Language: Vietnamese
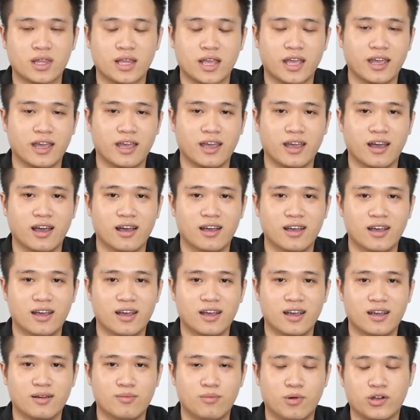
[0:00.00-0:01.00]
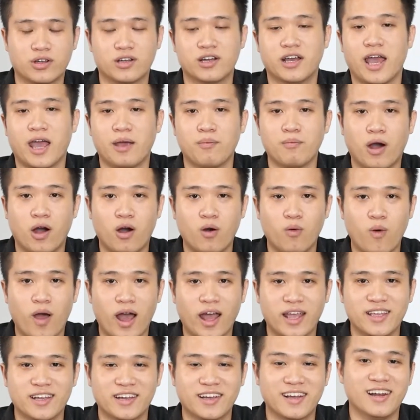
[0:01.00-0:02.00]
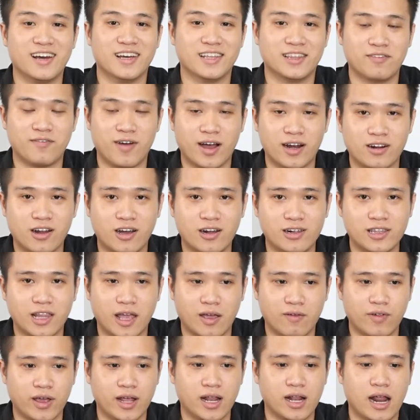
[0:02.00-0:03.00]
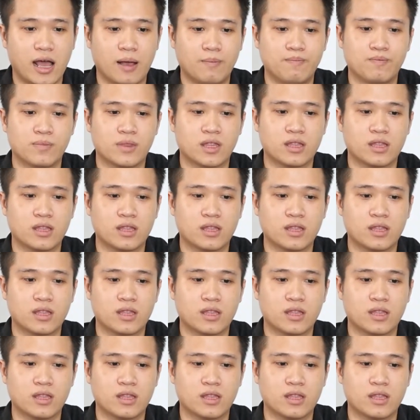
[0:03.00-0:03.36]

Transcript: thì à, mọi người hãy bỏ qua những cái lời tư vấn đó tại vì là